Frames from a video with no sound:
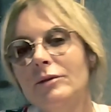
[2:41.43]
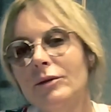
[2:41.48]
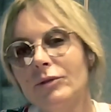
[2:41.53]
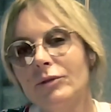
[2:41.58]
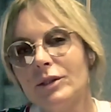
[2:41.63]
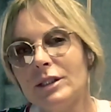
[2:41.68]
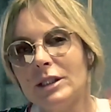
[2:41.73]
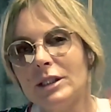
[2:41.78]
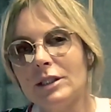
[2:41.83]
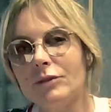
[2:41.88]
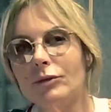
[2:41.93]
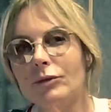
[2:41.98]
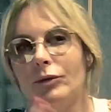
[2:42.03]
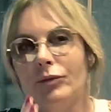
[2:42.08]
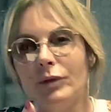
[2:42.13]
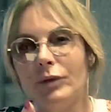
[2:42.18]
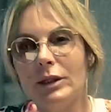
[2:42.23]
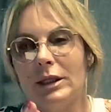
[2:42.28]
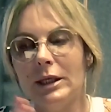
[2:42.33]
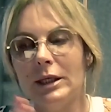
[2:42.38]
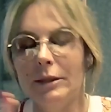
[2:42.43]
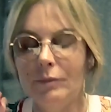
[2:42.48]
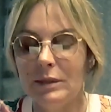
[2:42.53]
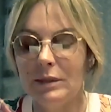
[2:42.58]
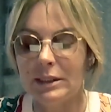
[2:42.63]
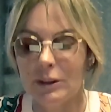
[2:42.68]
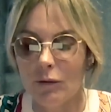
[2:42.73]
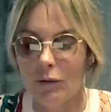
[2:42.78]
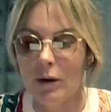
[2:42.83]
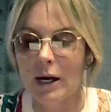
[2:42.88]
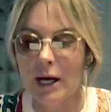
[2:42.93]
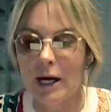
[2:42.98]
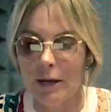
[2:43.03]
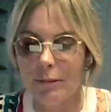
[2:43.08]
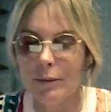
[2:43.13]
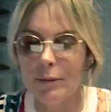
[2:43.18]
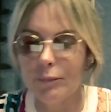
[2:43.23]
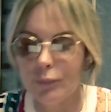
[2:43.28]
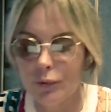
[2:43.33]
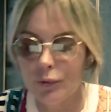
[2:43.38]
e vocês vão ver que a missão
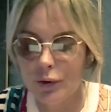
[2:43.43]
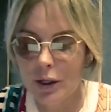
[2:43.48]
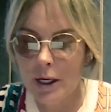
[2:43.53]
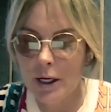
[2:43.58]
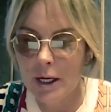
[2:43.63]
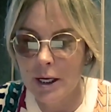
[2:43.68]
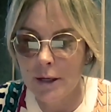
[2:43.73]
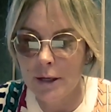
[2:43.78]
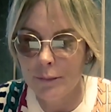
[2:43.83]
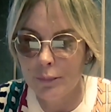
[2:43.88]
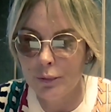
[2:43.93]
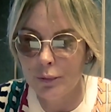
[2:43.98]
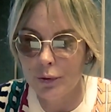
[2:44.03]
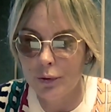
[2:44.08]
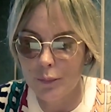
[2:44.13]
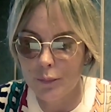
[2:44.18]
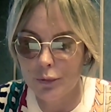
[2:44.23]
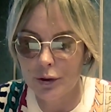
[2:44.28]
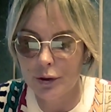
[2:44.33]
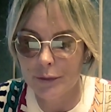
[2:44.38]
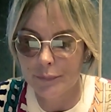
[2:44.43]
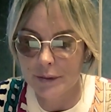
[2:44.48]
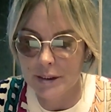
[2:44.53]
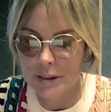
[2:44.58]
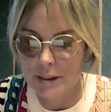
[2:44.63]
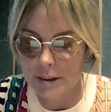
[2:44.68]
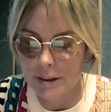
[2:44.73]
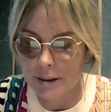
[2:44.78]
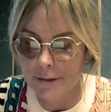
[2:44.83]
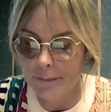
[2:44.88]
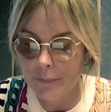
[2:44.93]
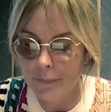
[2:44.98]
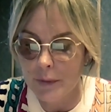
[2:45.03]
acaba por, por, por aparecer.